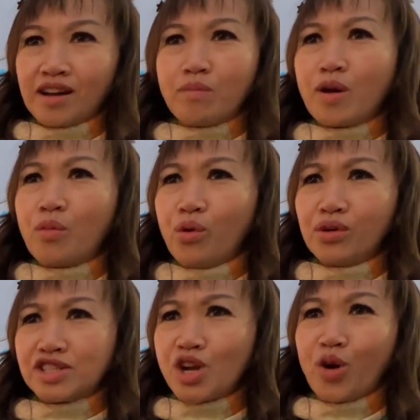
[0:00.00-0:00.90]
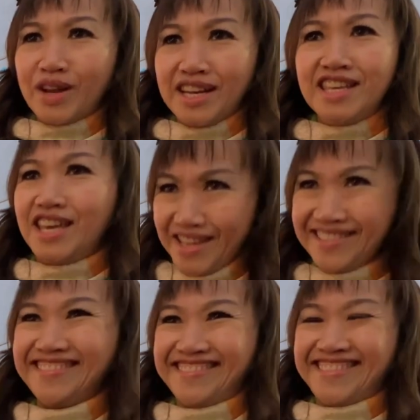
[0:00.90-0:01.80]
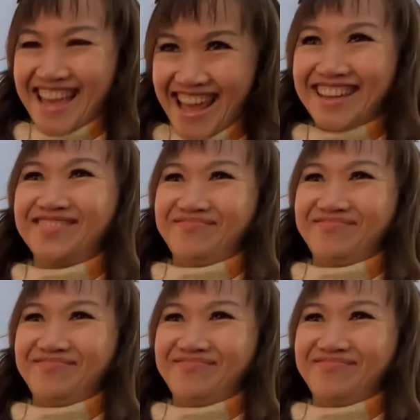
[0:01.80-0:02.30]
không có muốn cái show này đi diễn dạ yeah.